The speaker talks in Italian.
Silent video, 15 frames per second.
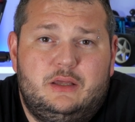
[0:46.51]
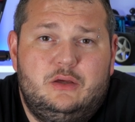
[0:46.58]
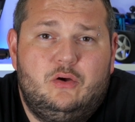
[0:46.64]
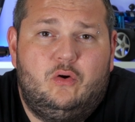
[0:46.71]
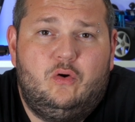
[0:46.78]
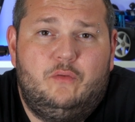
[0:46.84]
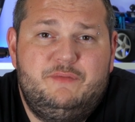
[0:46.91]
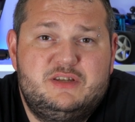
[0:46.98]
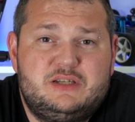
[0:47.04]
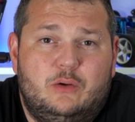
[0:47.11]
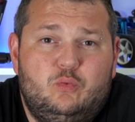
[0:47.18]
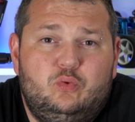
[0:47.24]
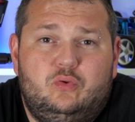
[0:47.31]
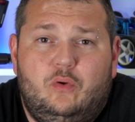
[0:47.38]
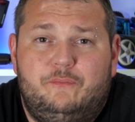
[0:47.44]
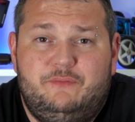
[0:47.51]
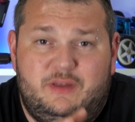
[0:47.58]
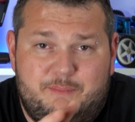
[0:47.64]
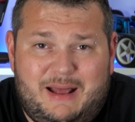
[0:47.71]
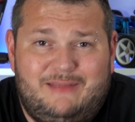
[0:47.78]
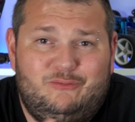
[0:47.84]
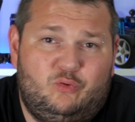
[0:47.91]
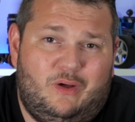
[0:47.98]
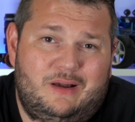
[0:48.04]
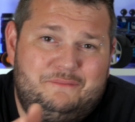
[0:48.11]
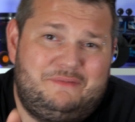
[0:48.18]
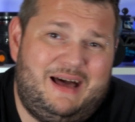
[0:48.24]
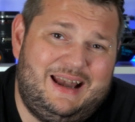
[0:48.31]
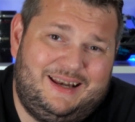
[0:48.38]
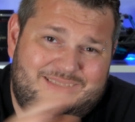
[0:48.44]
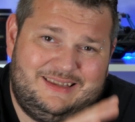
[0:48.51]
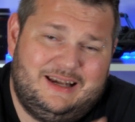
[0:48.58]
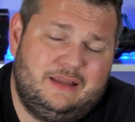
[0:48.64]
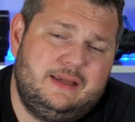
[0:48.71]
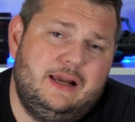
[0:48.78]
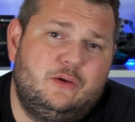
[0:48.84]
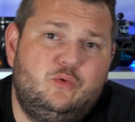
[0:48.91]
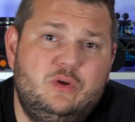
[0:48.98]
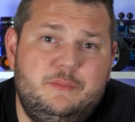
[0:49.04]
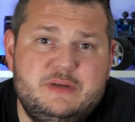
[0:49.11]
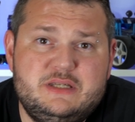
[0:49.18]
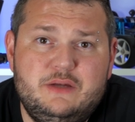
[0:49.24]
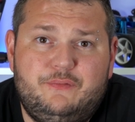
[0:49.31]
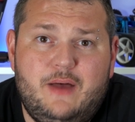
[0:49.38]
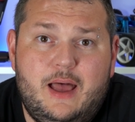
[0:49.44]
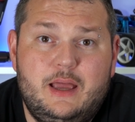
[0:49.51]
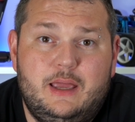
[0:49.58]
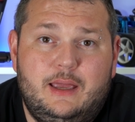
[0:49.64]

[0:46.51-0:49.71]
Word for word: io vi saluto, vi mando al Walter di alcuni mesi fa